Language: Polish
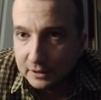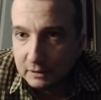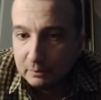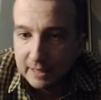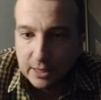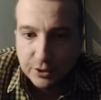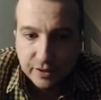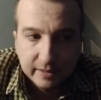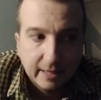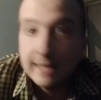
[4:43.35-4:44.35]
i
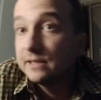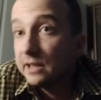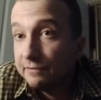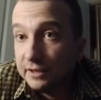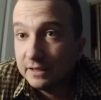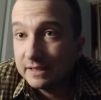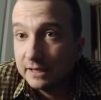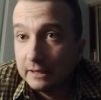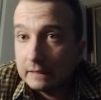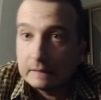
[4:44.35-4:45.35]
plakacista, Lex Drewiński,